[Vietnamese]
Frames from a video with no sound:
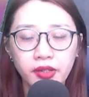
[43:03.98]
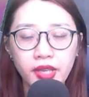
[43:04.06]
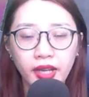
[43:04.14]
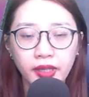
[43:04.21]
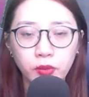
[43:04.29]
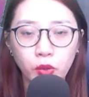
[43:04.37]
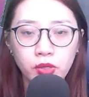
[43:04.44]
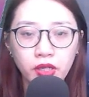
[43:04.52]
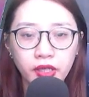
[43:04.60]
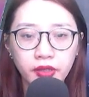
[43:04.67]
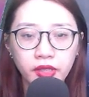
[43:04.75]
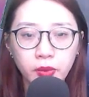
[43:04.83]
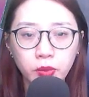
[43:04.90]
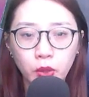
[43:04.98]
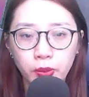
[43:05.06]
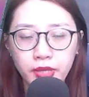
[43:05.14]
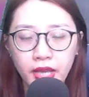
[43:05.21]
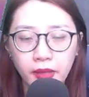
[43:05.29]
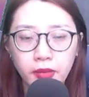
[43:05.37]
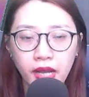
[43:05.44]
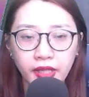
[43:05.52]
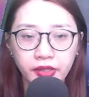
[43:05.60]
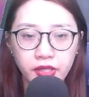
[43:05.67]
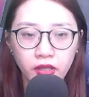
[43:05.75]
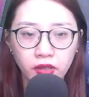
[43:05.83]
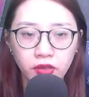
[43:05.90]
dài một hơi tiếp tục giảng bài
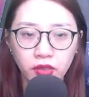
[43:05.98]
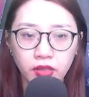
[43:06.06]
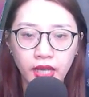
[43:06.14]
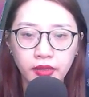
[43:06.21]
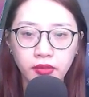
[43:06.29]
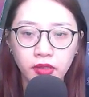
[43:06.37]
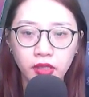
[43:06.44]
cho Từ Thanh.